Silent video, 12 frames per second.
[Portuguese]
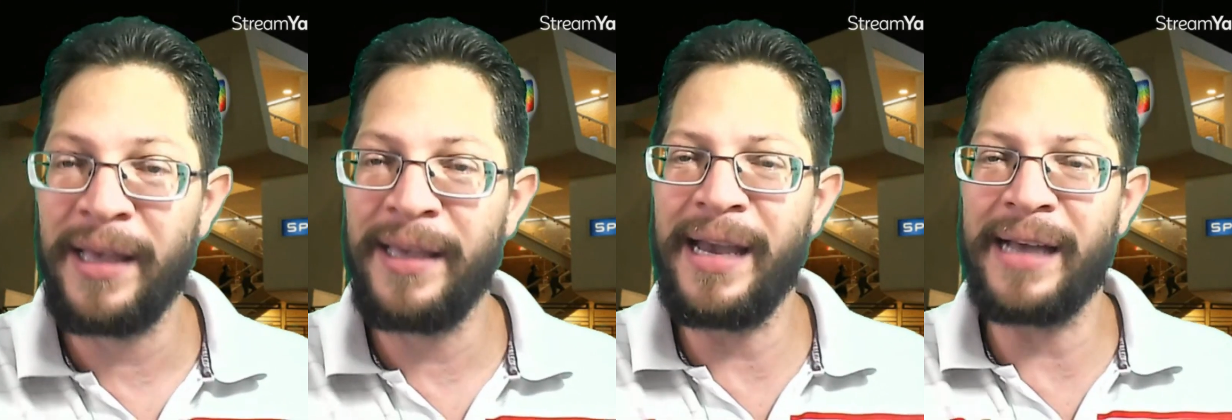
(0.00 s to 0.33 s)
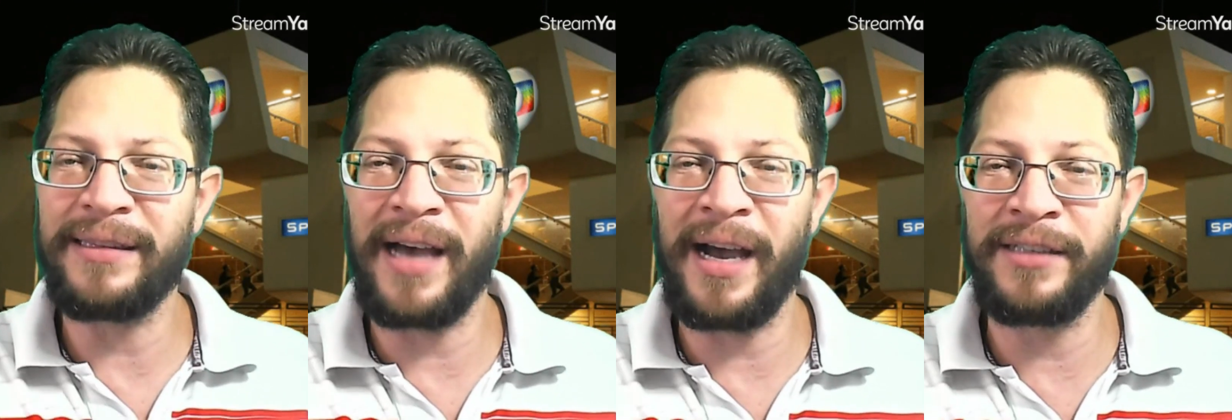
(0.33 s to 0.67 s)
e à
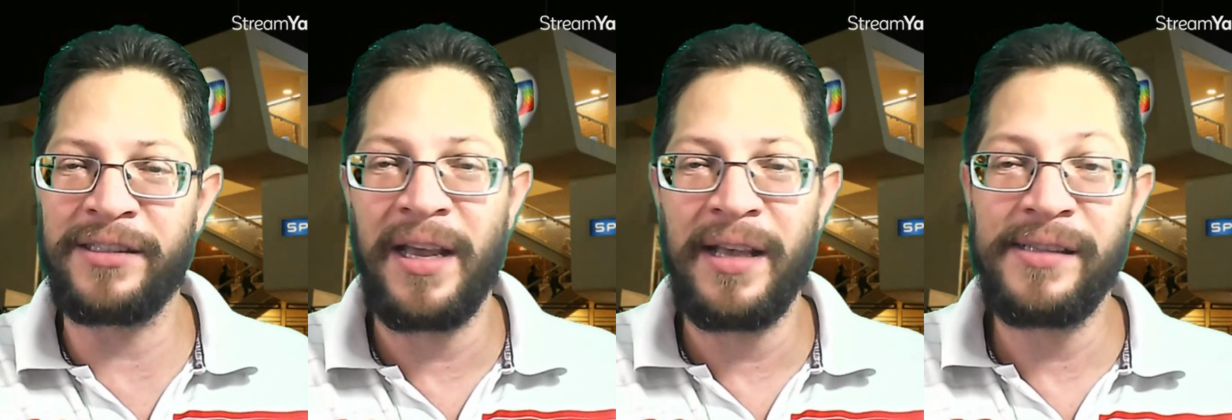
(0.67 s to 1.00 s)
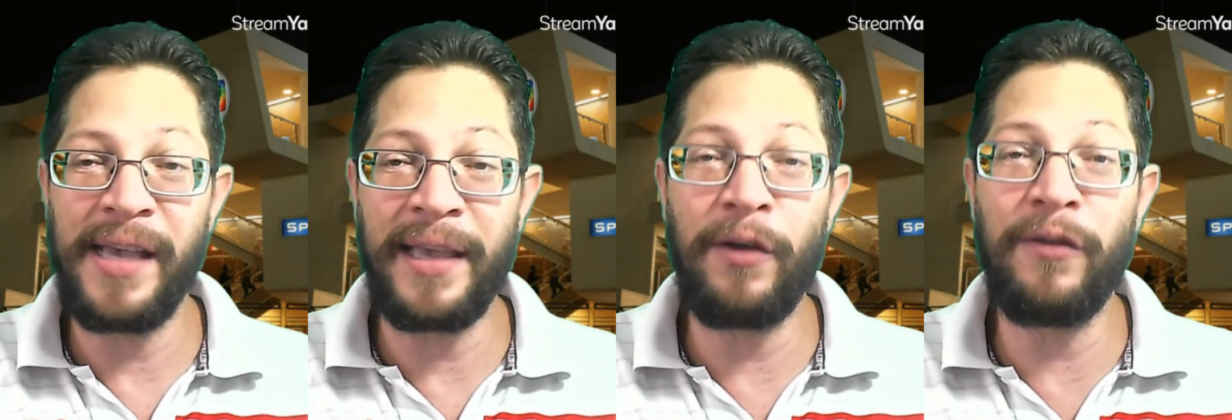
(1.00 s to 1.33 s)
tarde
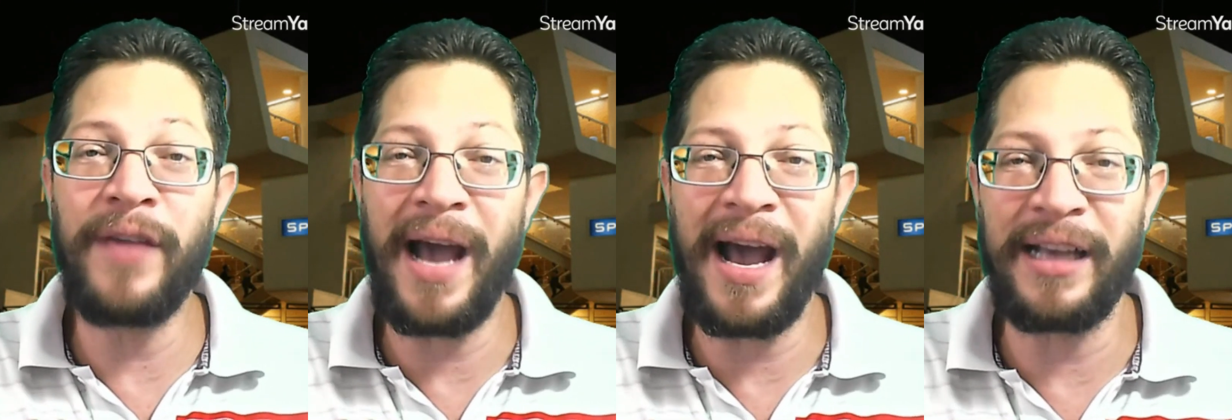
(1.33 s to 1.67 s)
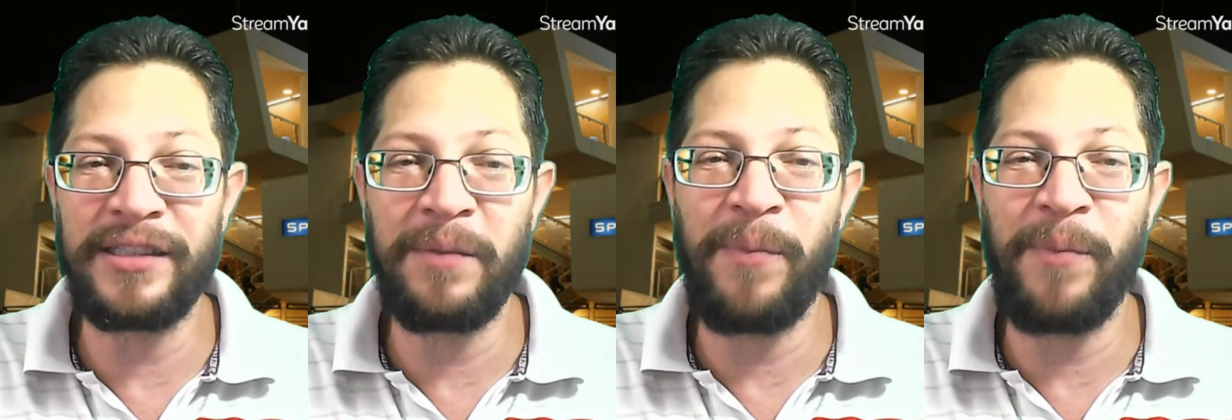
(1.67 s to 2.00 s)
seguiu
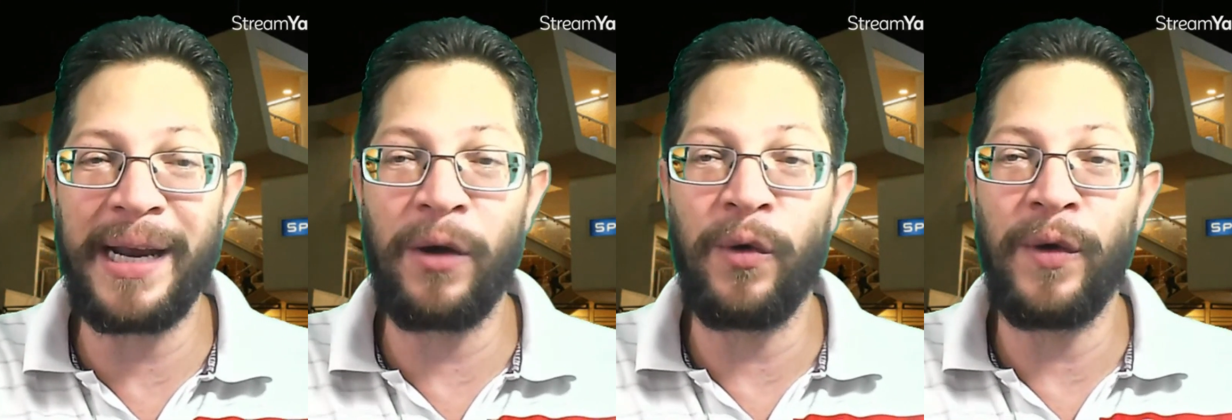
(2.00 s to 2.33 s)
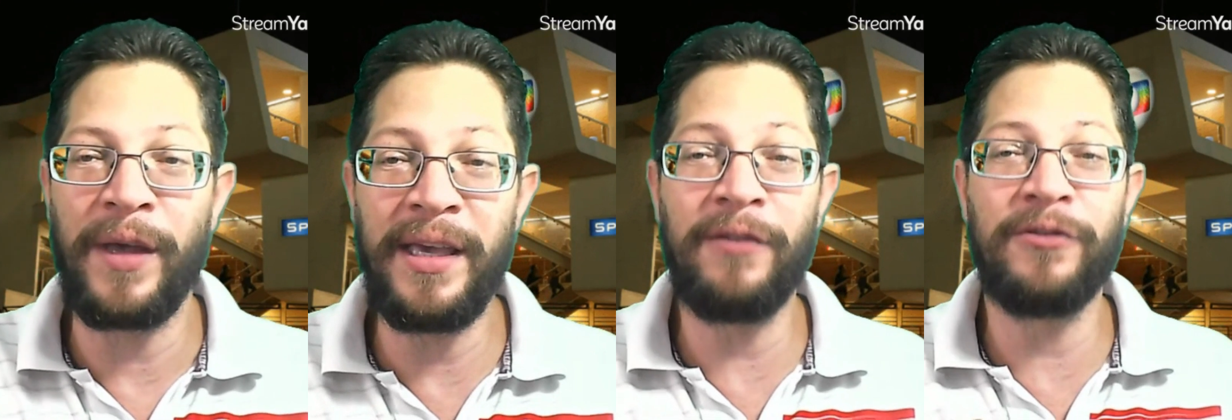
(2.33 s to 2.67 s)
viagem para o
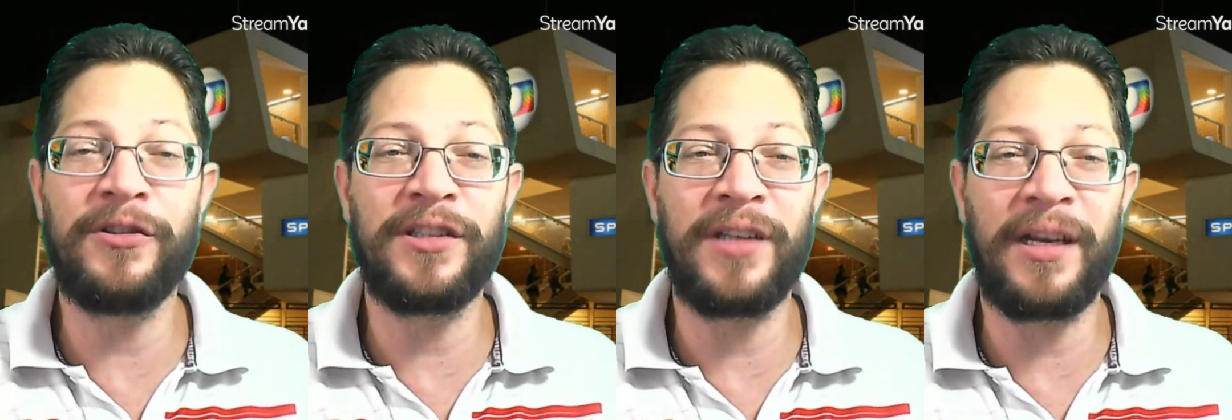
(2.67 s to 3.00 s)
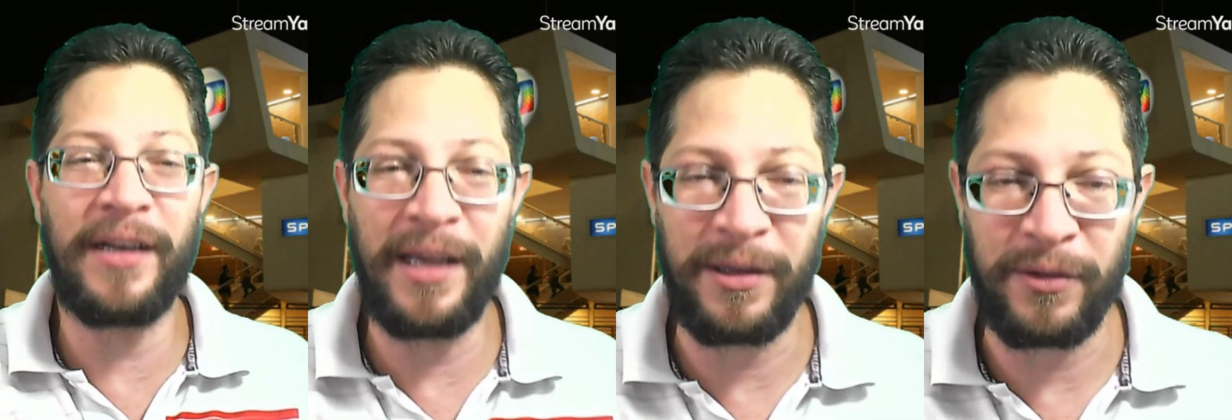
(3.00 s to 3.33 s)
Rio de
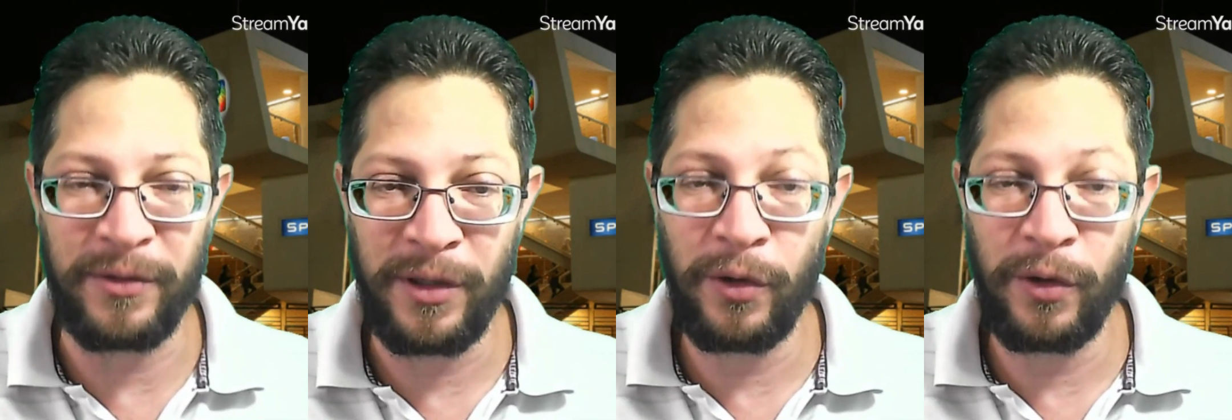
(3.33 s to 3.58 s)
Janeiro.